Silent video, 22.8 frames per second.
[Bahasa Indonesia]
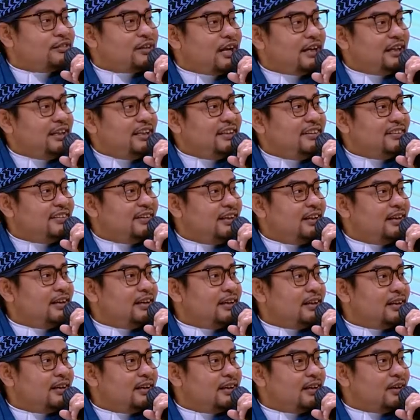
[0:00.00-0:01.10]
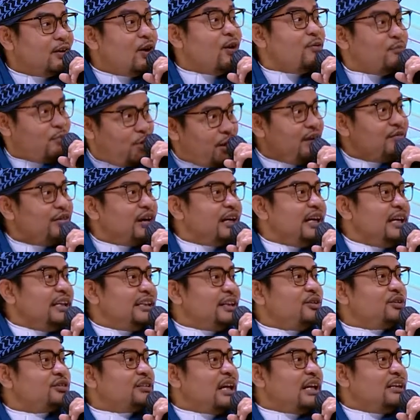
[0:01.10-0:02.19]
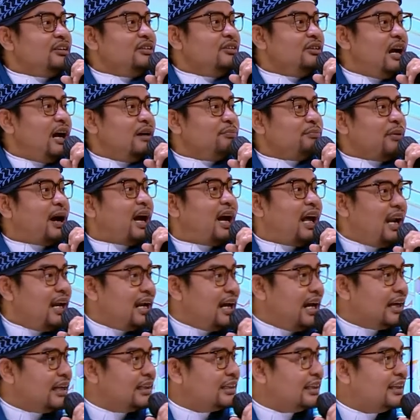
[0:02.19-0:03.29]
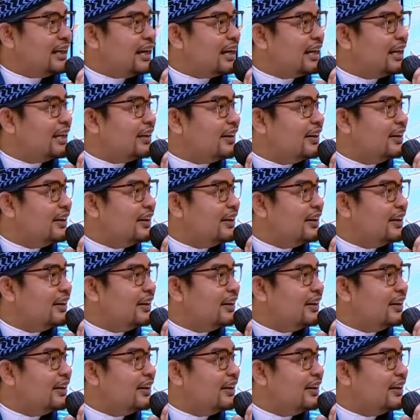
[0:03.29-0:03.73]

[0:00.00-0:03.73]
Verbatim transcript: Jaki tuh ngomongnya sama kita Ustadz juga pegel nggak kita dengerin itu iya,